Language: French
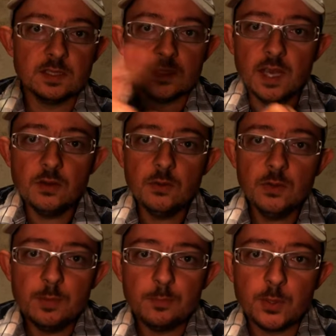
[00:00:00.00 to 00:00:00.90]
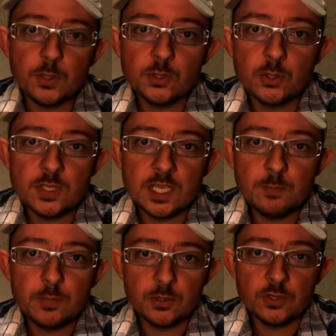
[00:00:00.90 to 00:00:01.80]
Salut les planteuses et
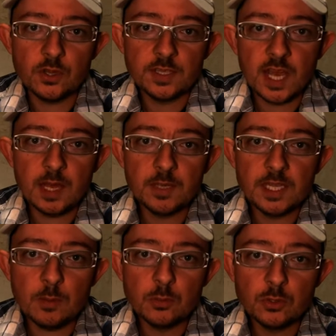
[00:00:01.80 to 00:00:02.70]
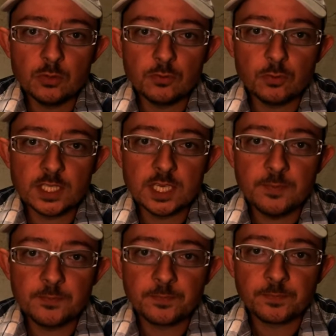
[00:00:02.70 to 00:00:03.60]
les planteurs d'arbres et d'arbustes
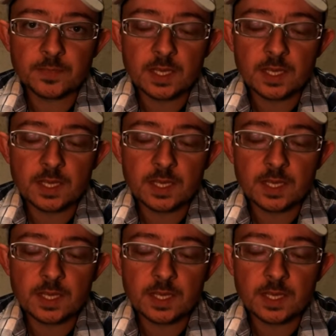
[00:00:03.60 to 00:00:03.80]
fruitiers.